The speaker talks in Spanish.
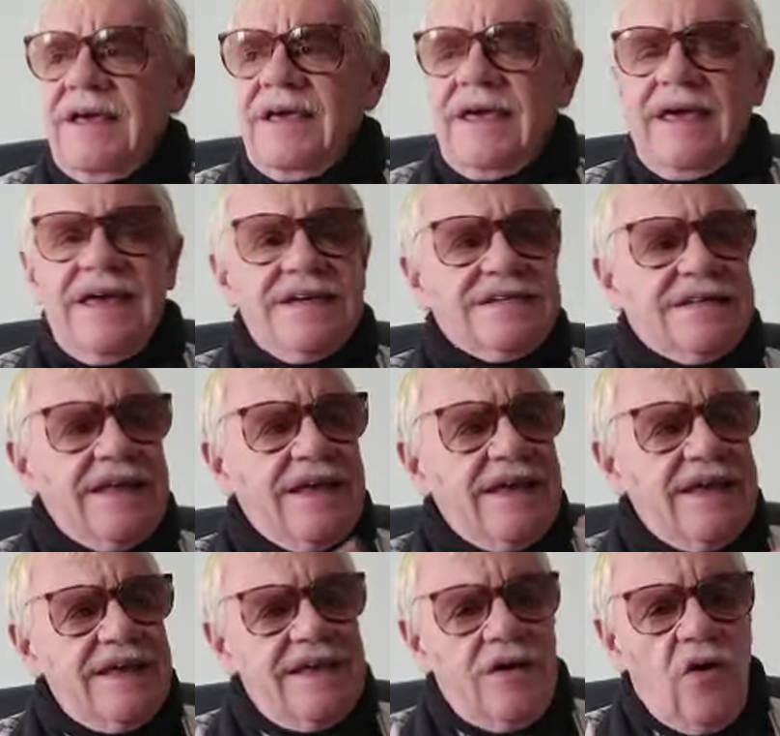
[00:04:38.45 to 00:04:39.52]
que
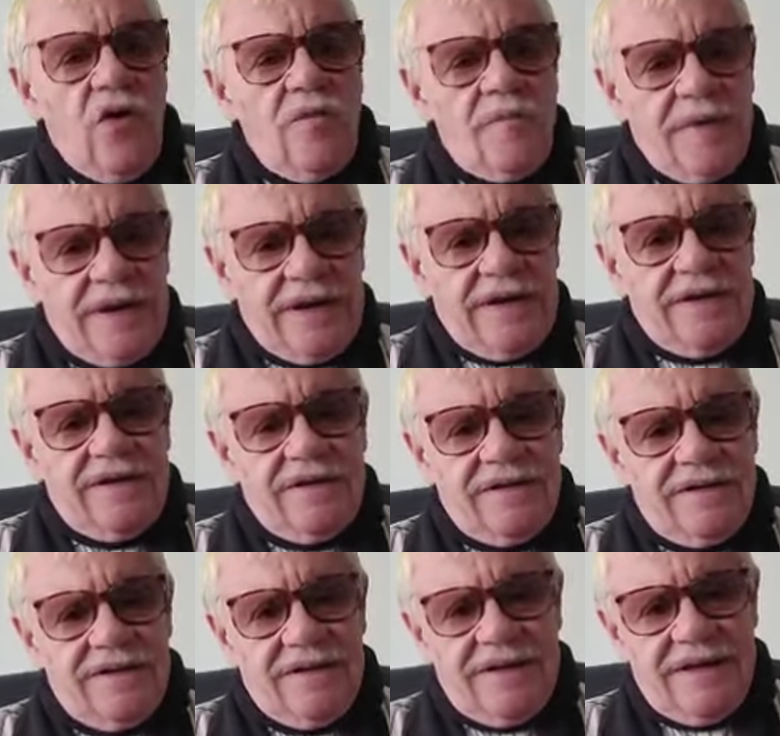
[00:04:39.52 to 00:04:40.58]
este hombre,
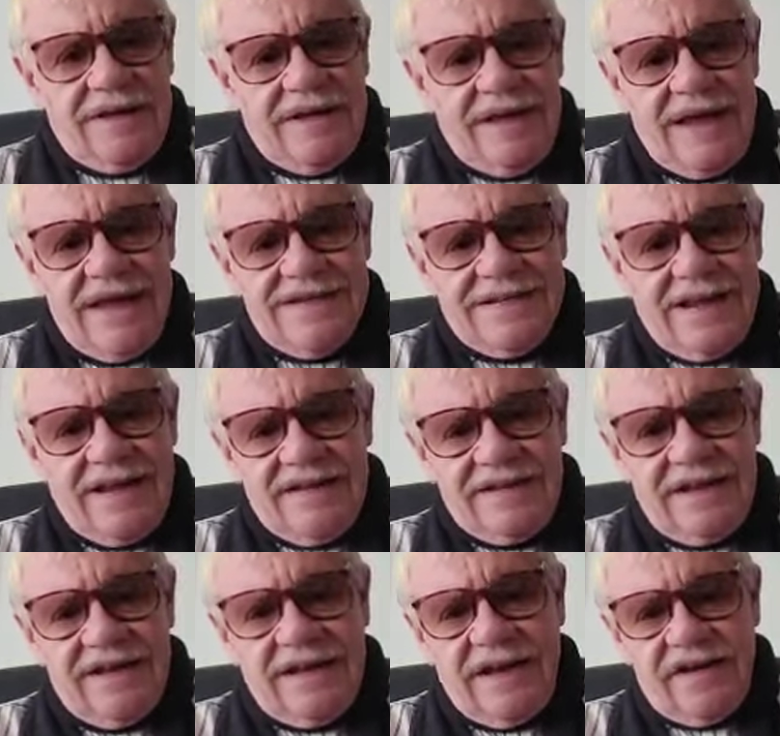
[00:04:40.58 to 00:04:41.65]
este que
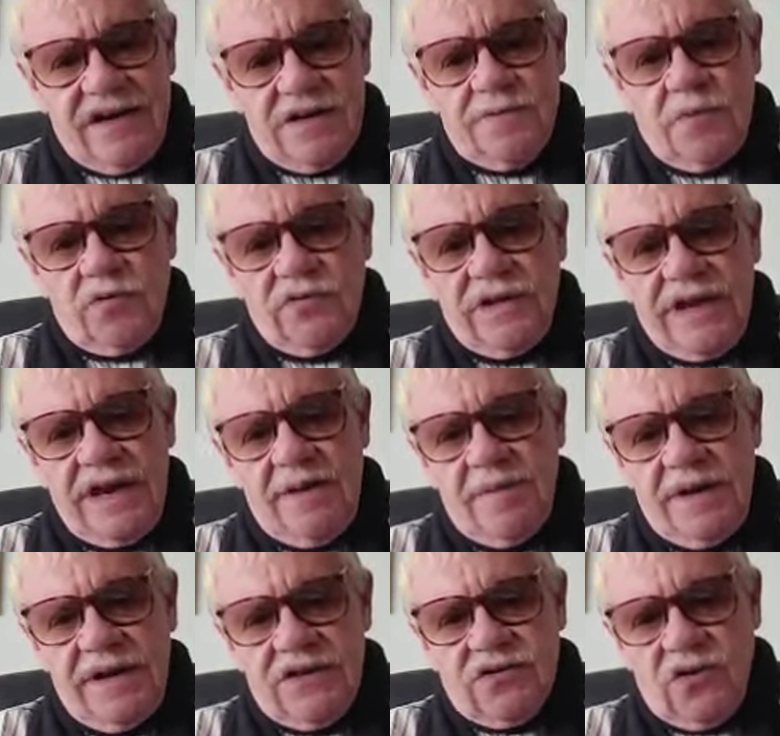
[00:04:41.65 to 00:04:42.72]
tiene que responder el
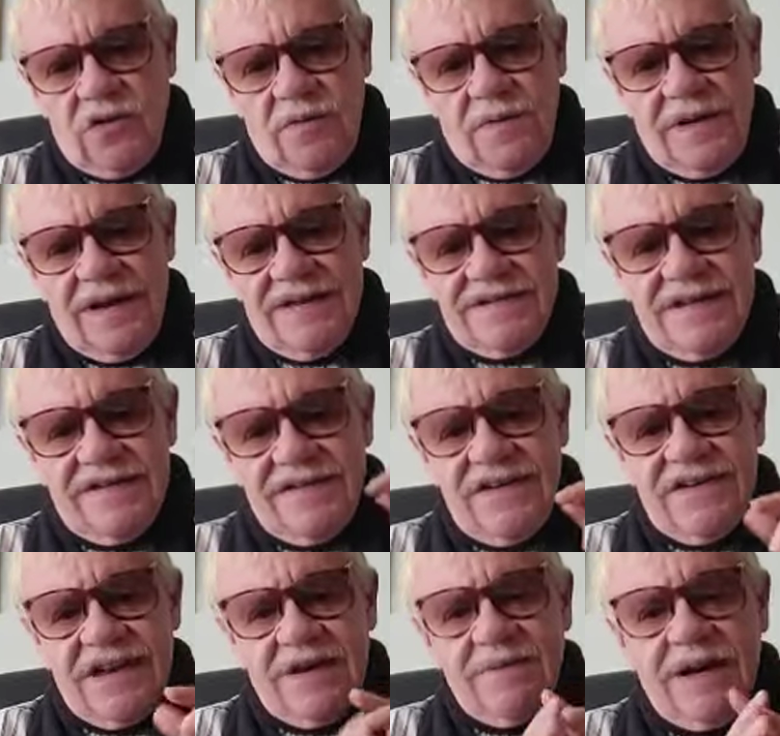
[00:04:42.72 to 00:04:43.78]
ministro de Finanzas,
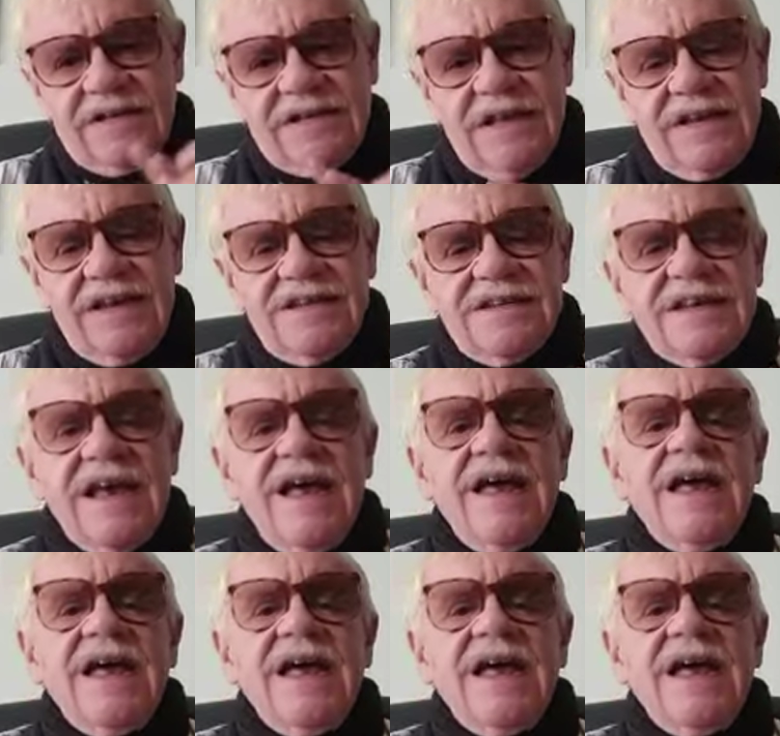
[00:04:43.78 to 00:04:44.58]
Richard Martínez,